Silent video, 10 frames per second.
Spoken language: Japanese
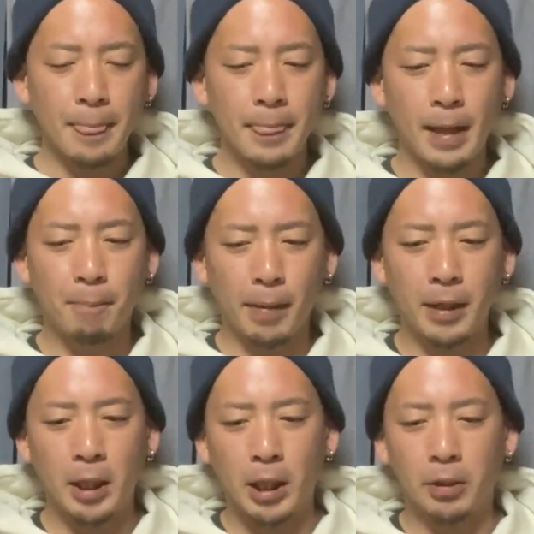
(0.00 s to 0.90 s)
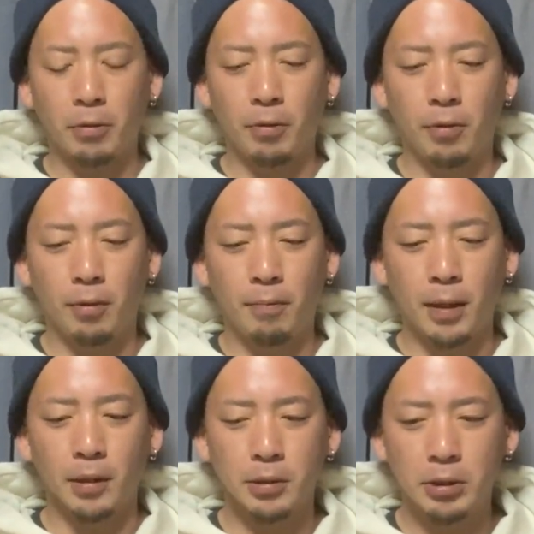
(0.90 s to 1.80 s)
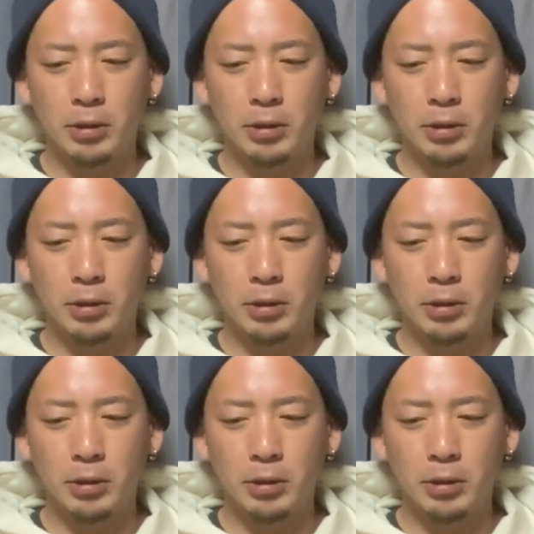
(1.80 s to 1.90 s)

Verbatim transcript: でやっぱり、えっとまあ、